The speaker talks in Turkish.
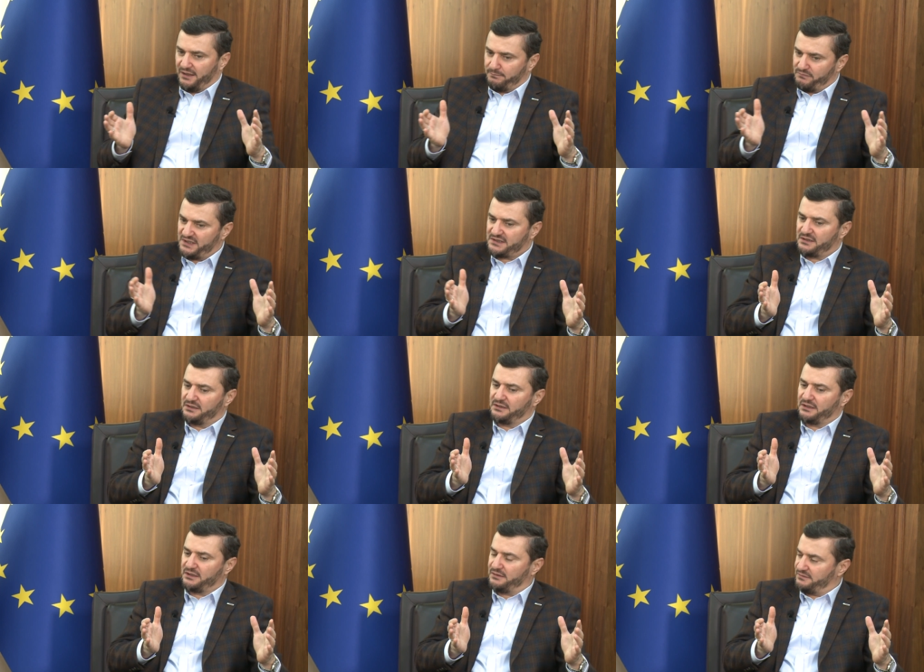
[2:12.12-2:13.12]
Biz
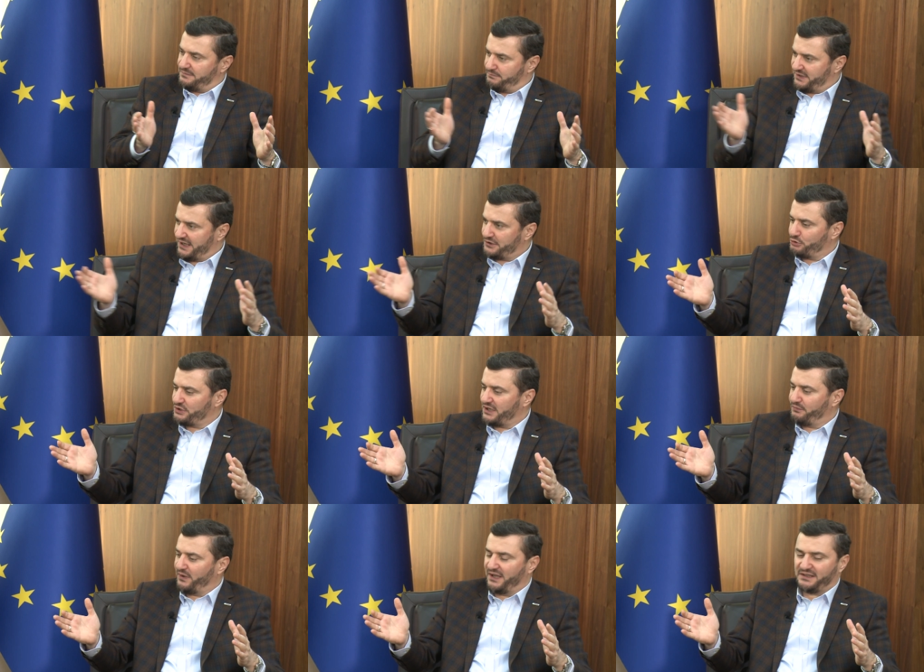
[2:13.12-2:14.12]
e, biraz önce
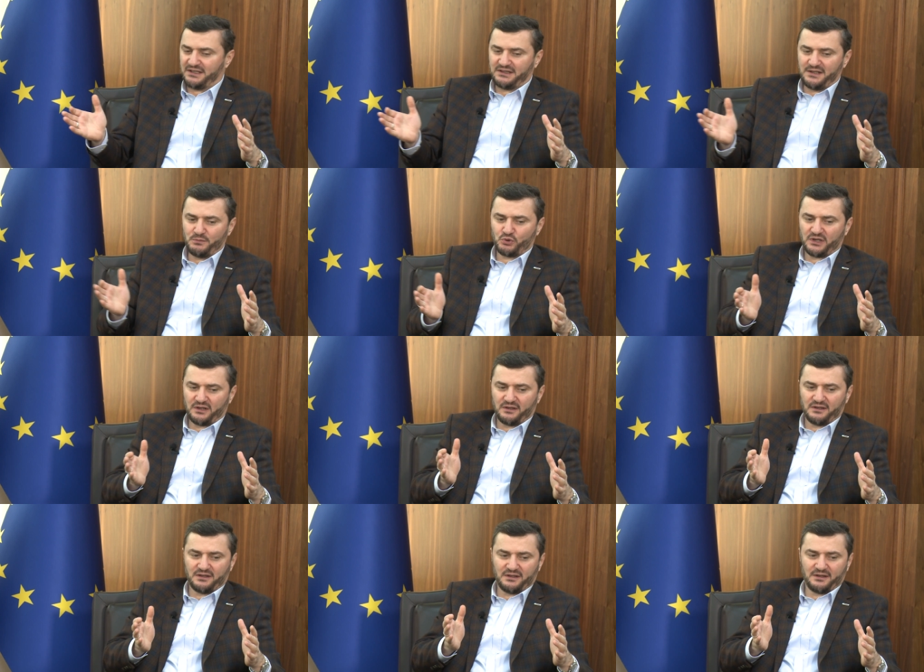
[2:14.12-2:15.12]
ifade ettiğim üzere
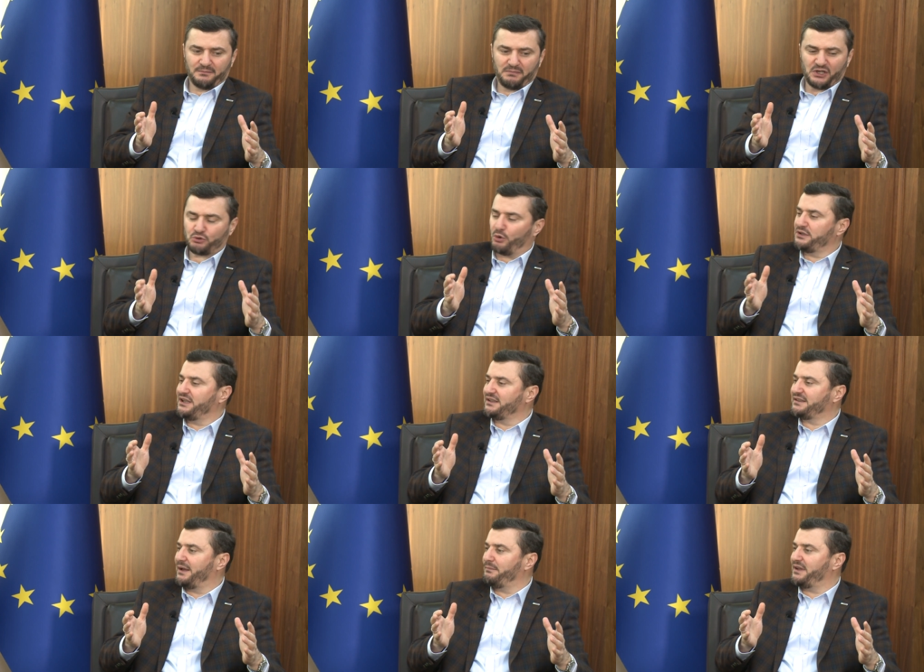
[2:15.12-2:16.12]
e, 5-10
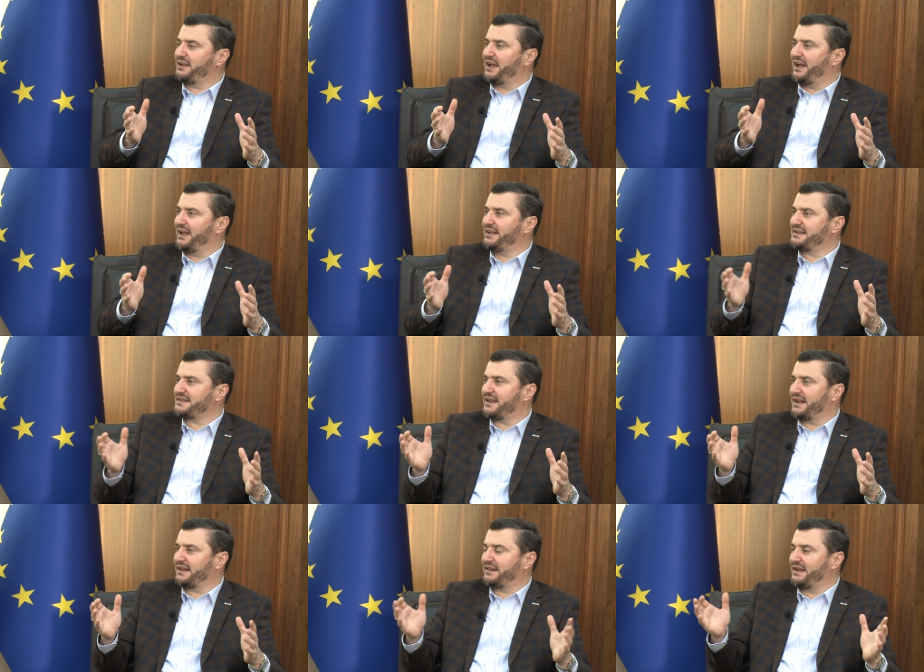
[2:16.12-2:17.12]
yıldan beri aile
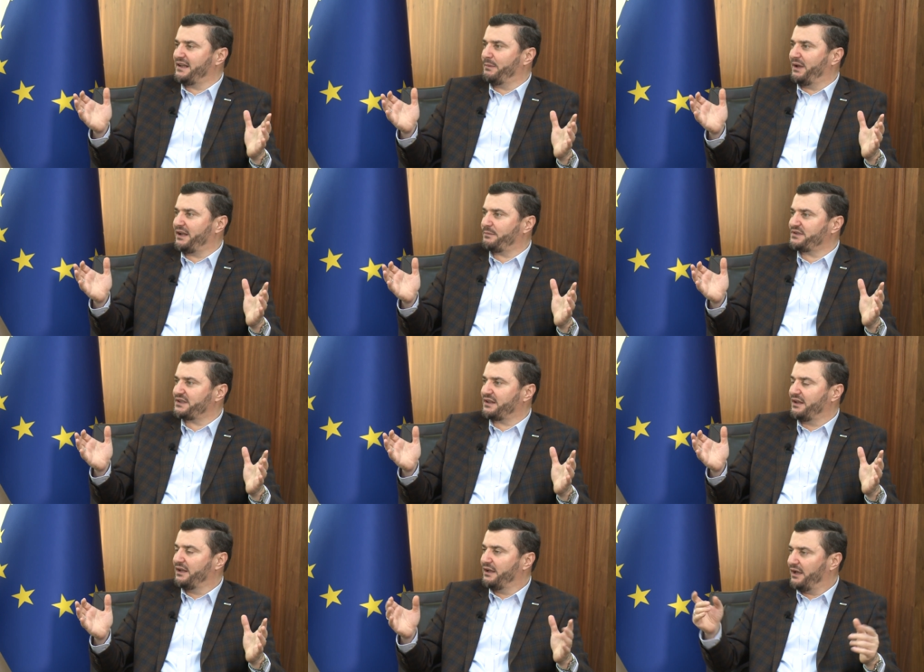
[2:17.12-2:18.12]
ziyaretlerini ihmal etmiştik.
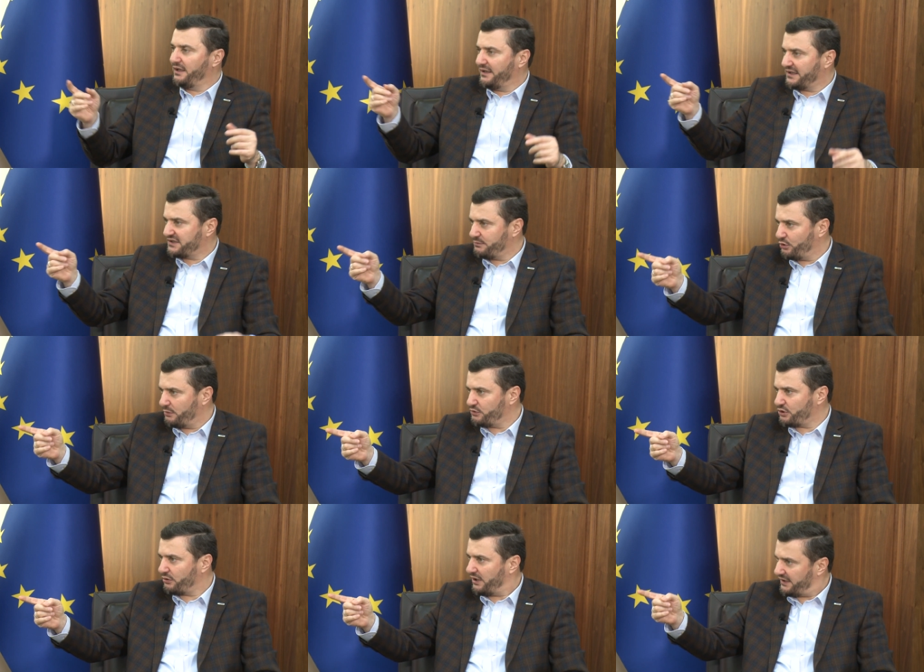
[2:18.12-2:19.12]
Allah şimdi
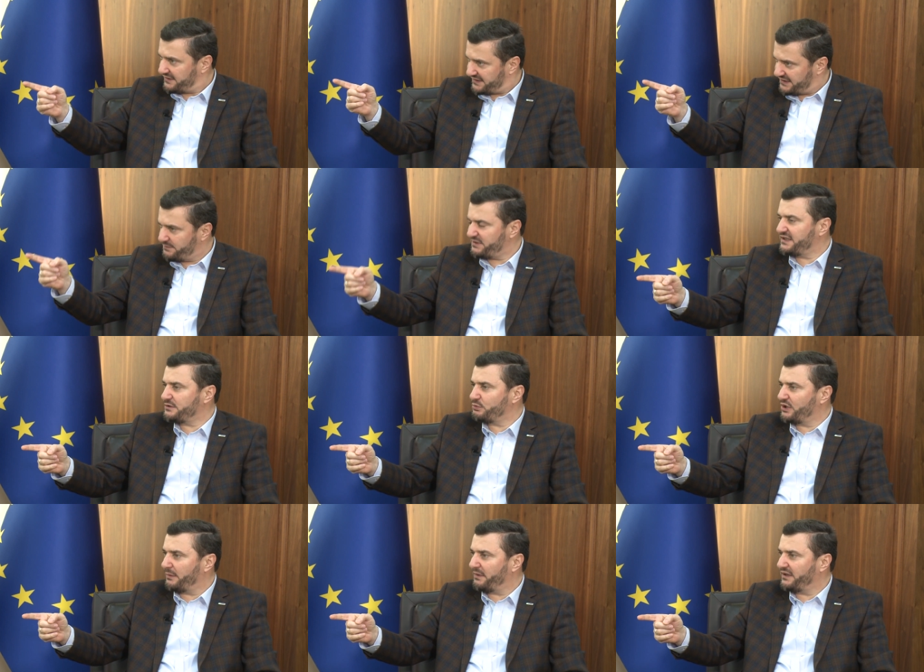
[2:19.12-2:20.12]
önümüze... Ha, siz misiniz
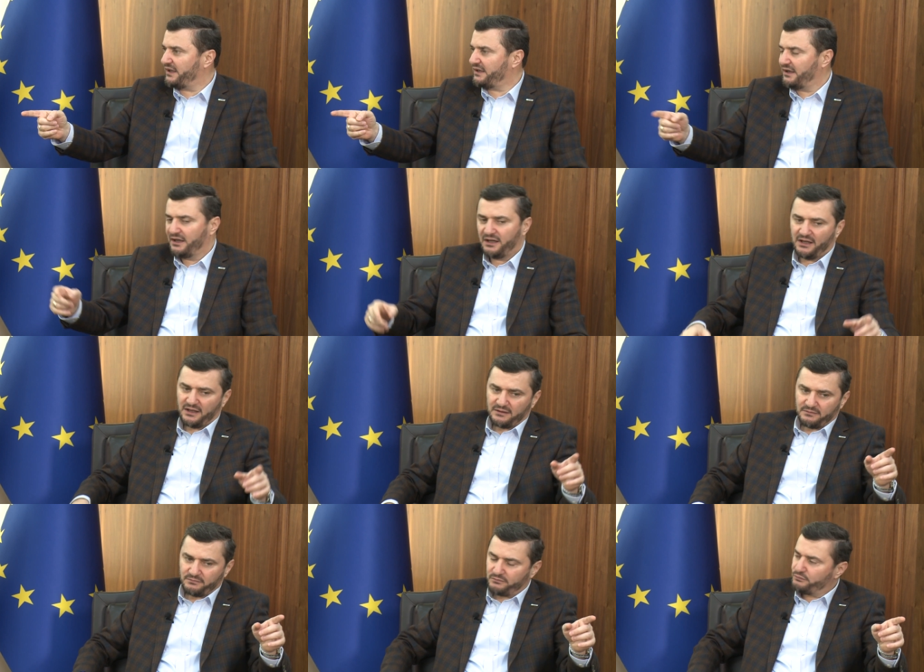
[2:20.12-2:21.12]
bunu yapanlar?
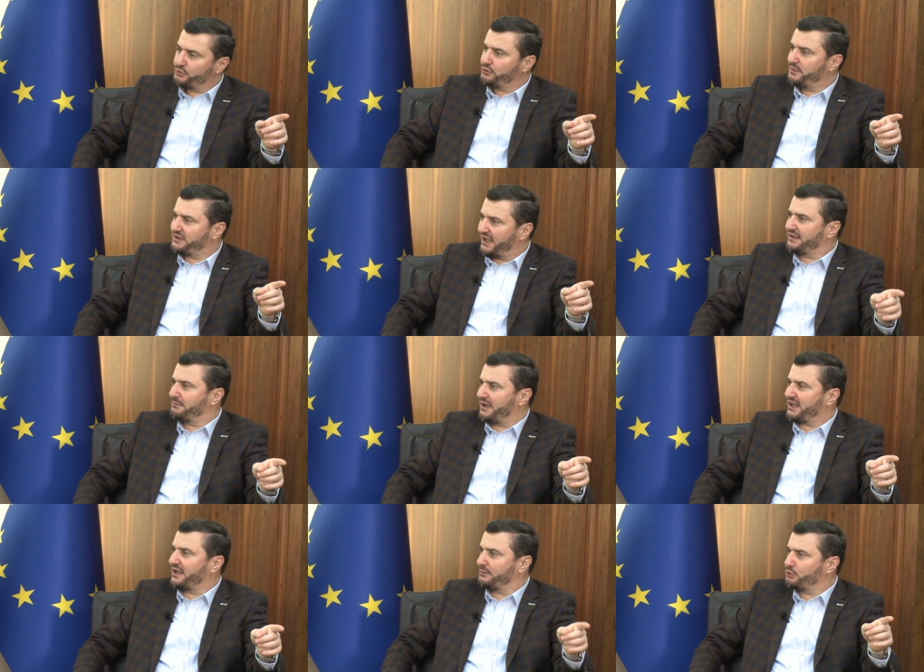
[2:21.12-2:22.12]
Bunu bir tadın
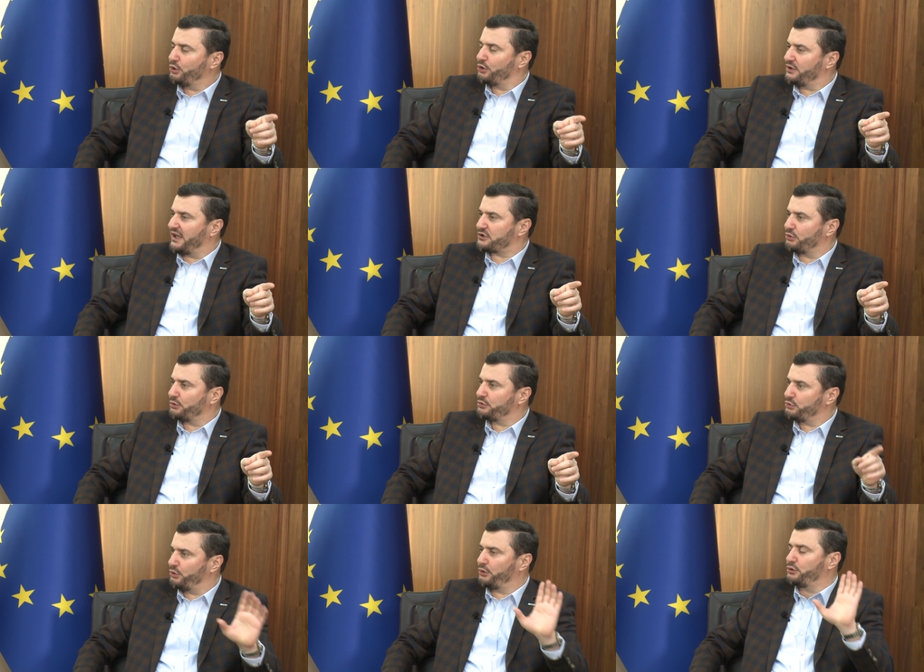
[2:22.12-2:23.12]
bakalım görün nasıl
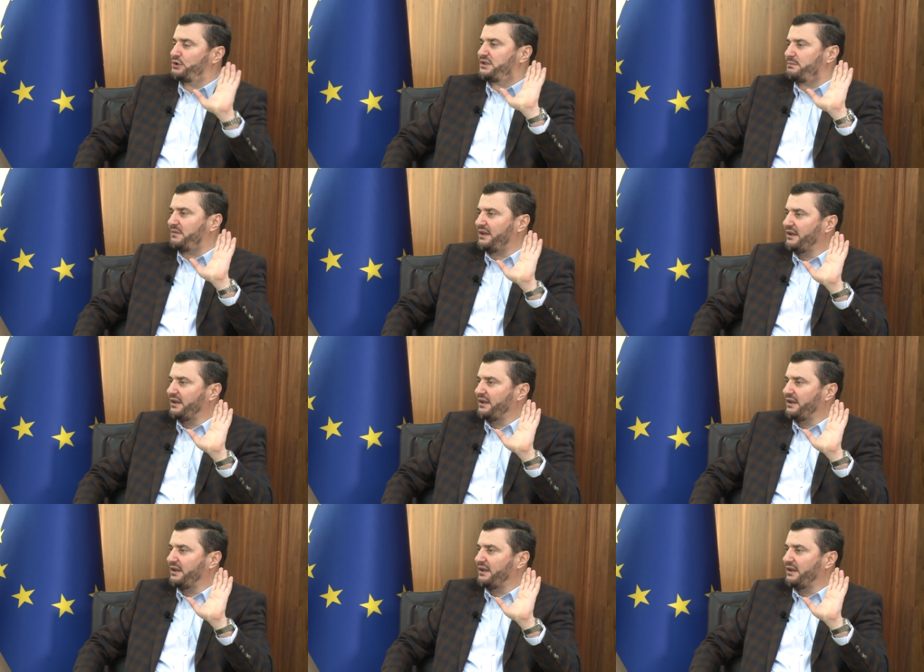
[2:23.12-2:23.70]
oldu. Gördük şimdi.